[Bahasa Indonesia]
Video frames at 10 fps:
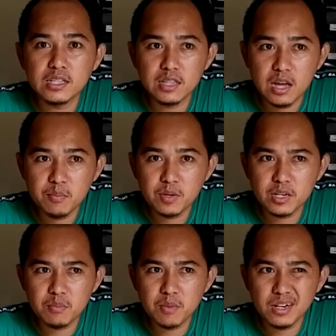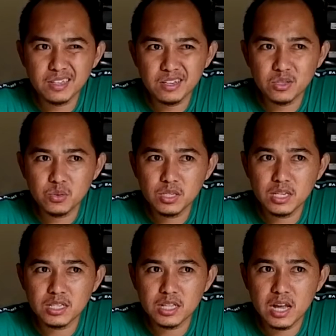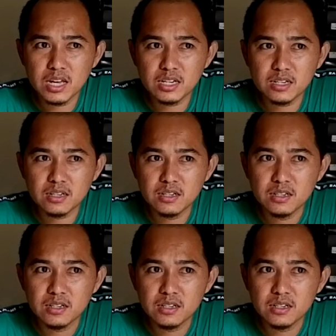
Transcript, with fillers: dia per lembarnya itu sekitar